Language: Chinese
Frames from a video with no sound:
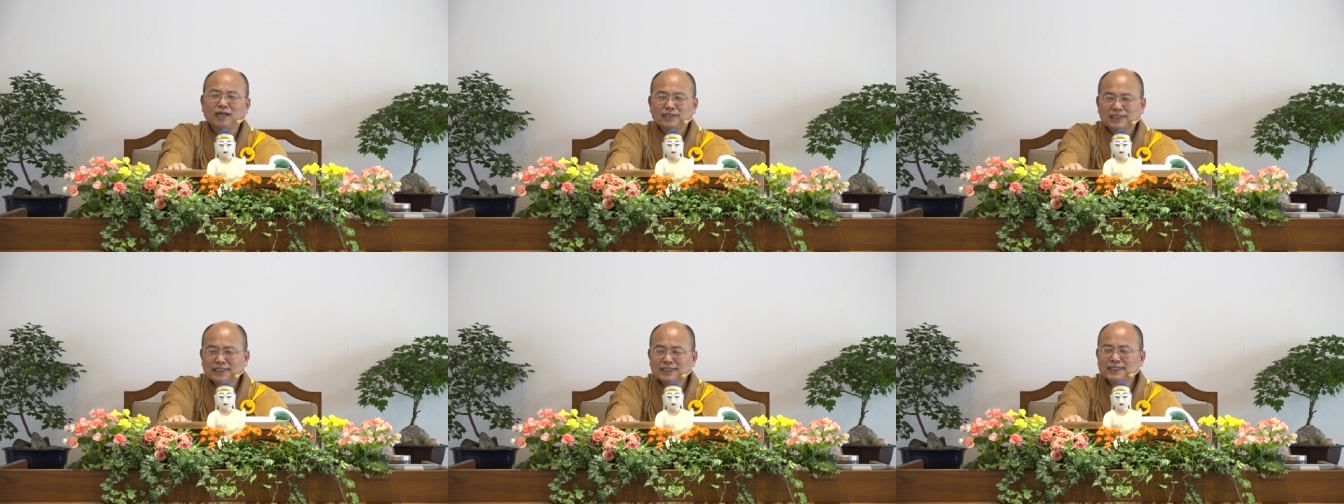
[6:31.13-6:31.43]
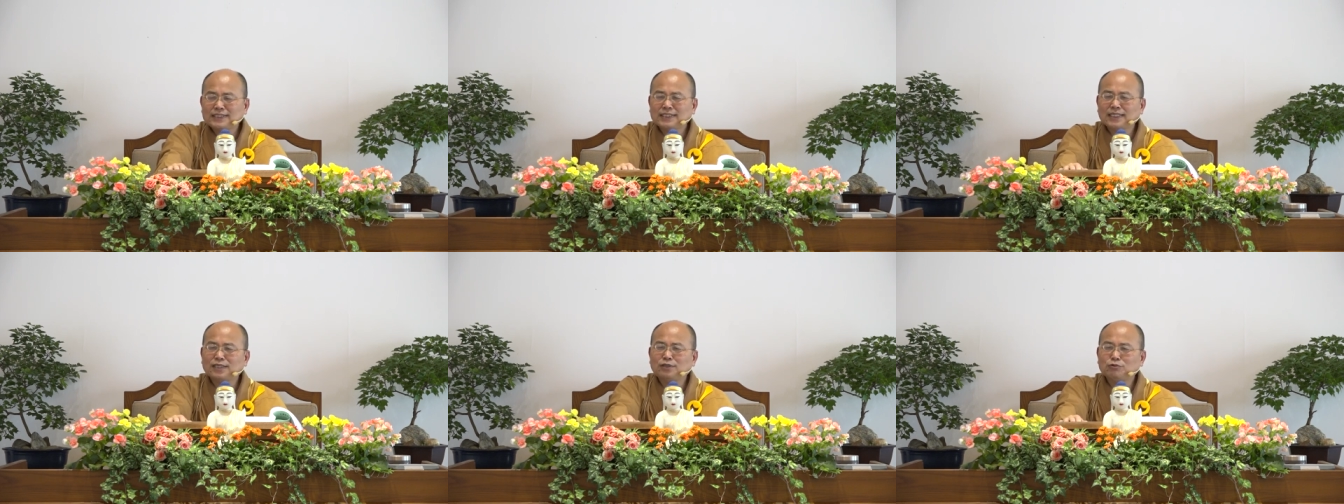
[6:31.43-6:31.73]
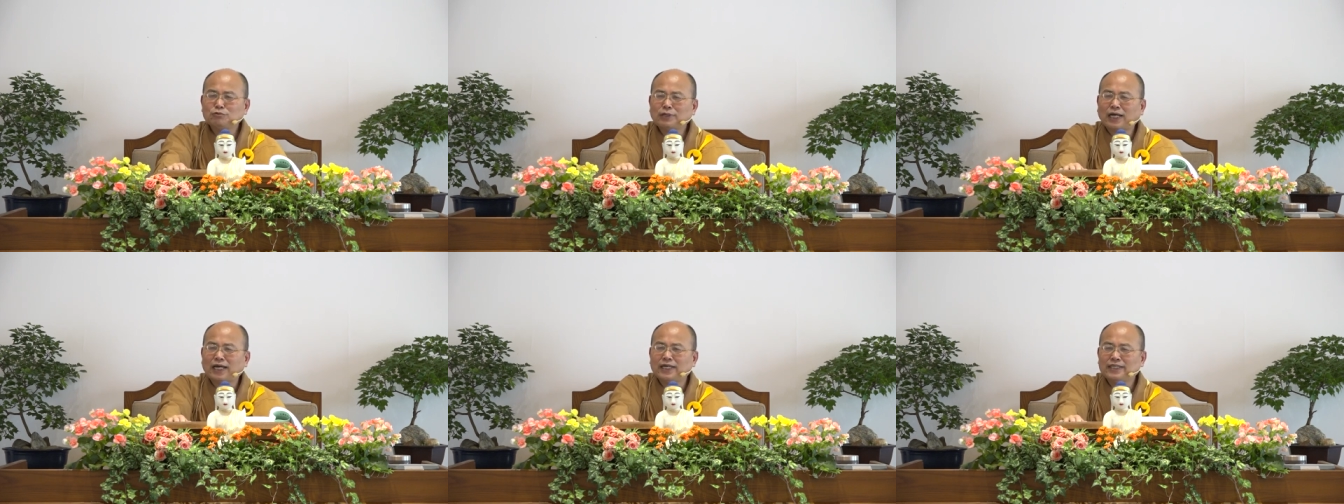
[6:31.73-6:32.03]
但是这个
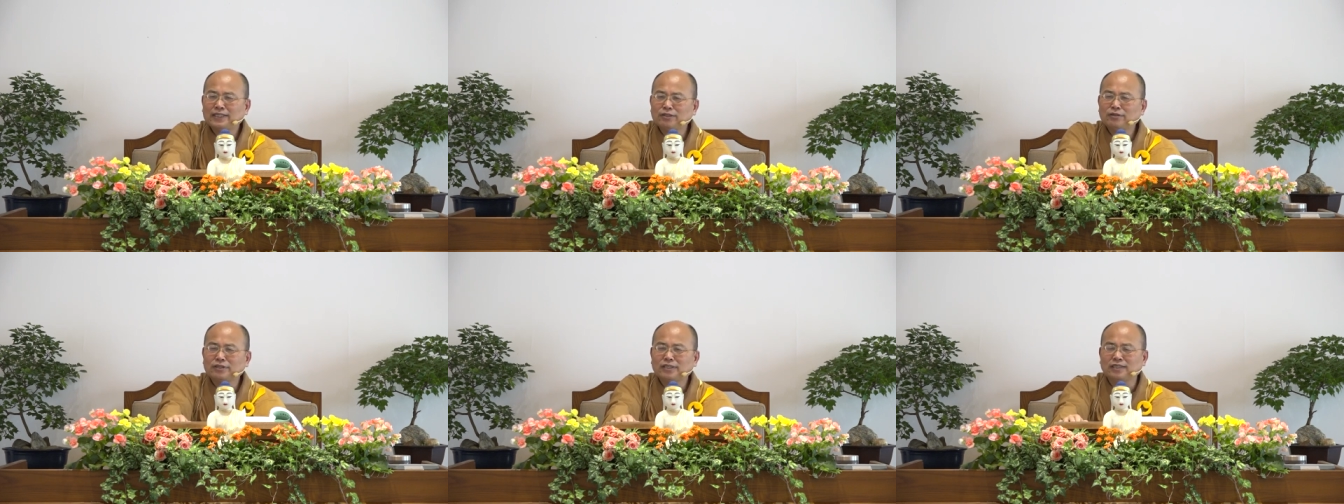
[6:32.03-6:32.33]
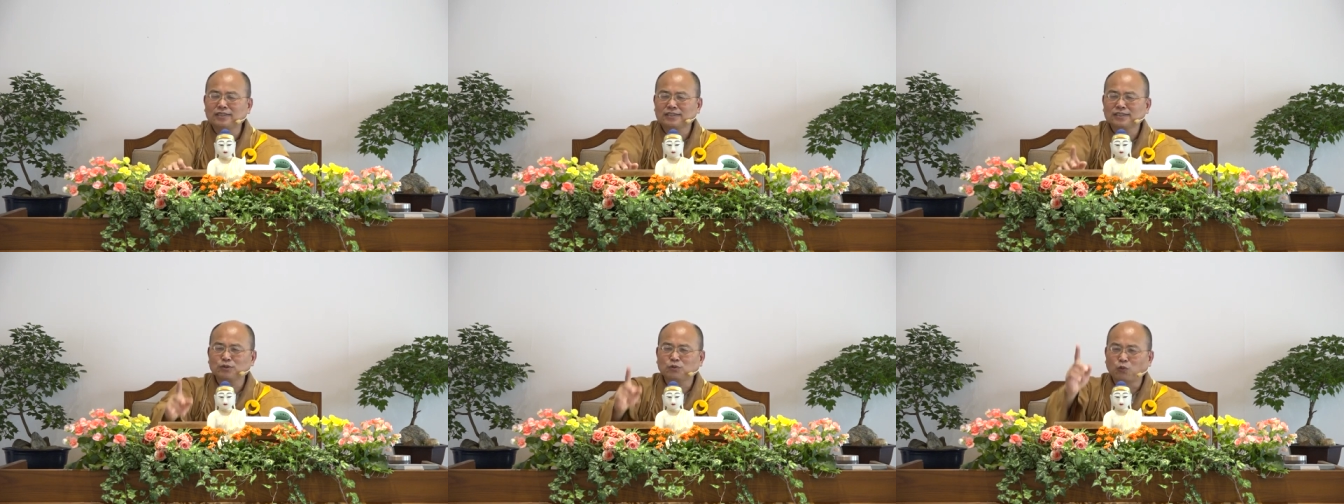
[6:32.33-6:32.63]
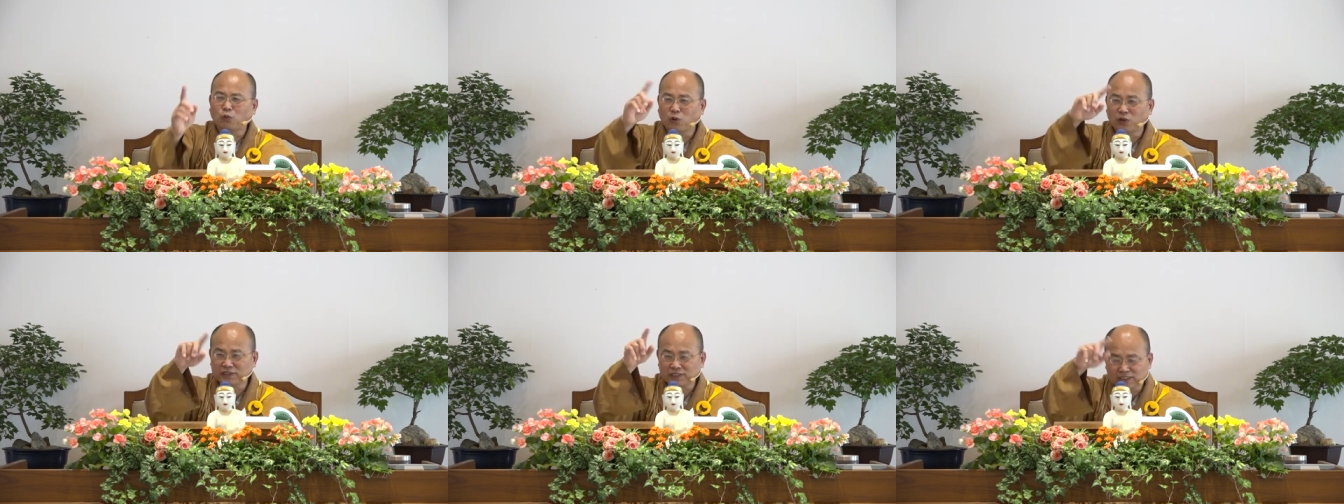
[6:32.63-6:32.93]
如来也有可能是
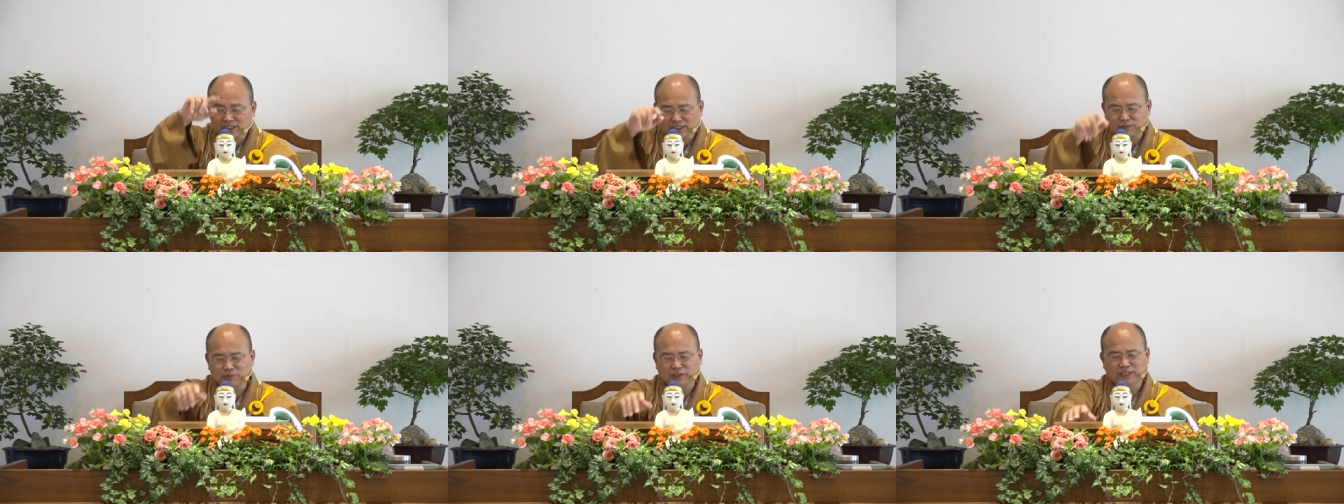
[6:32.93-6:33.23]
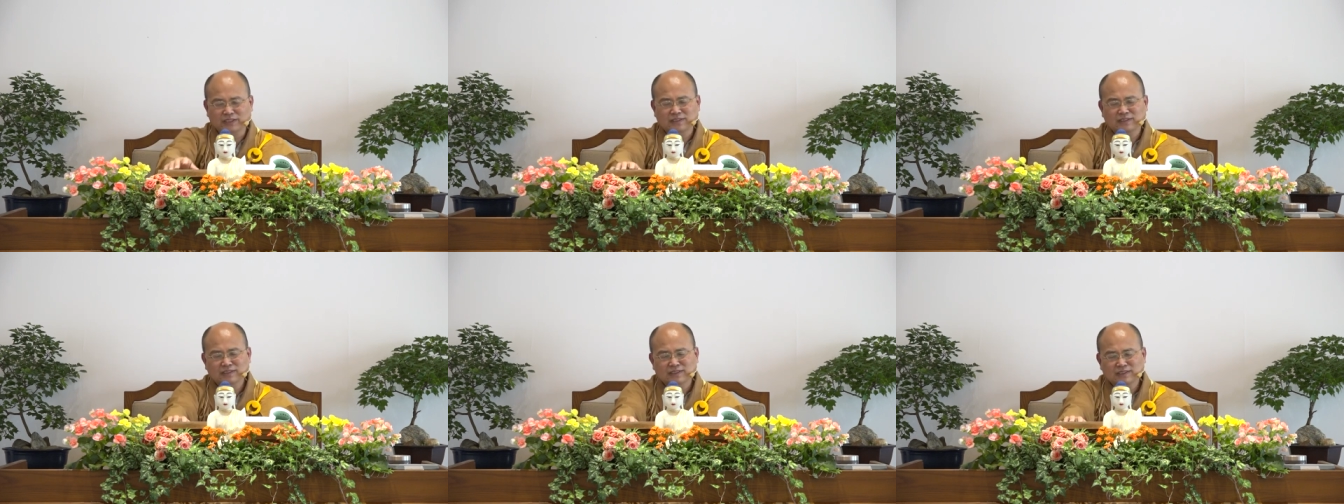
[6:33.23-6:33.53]
我的意名